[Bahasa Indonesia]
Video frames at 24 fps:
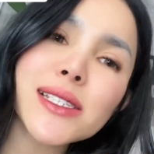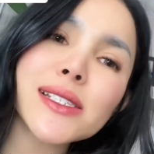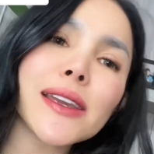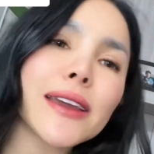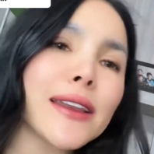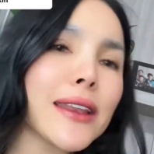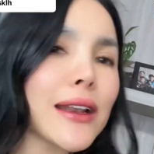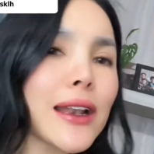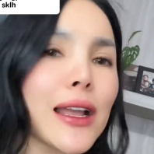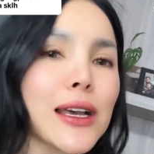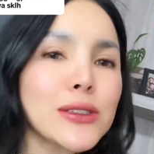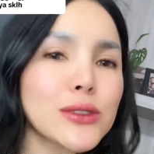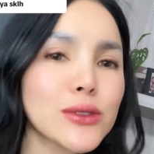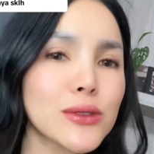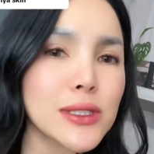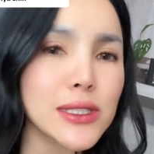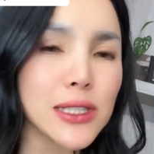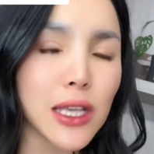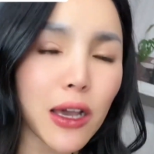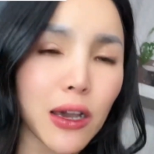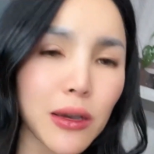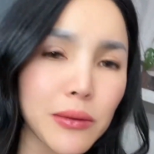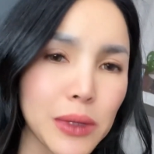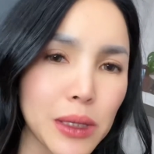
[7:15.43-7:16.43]
sharing langsung
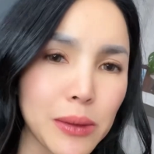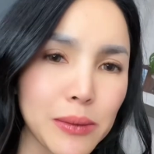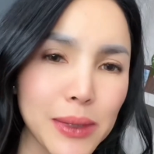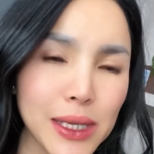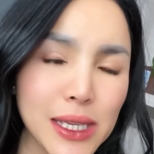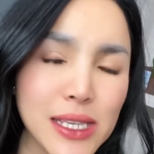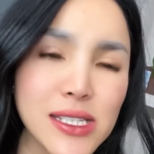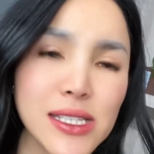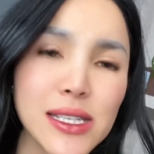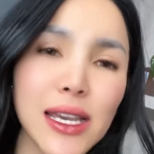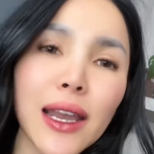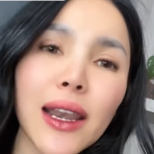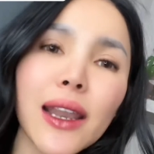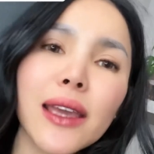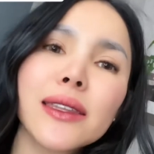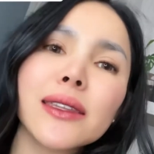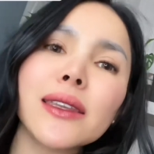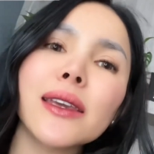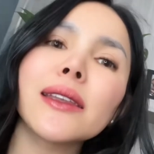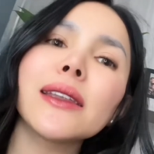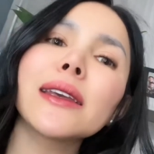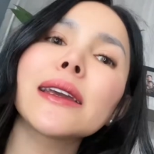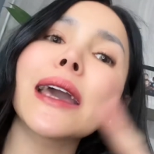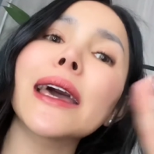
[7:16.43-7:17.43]
sama Mimi
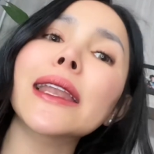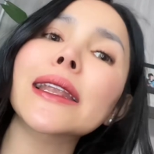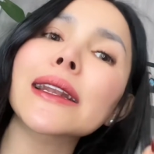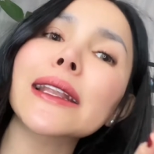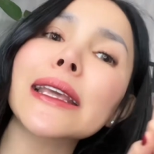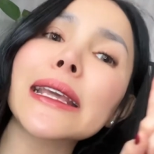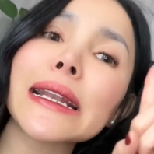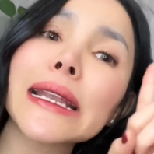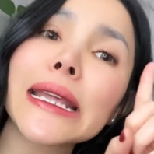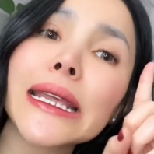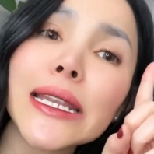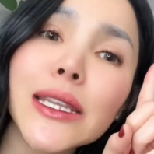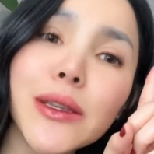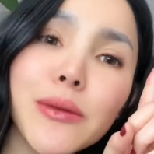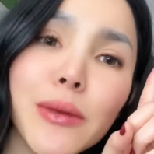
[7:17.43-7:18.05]
caranya dengan klik link di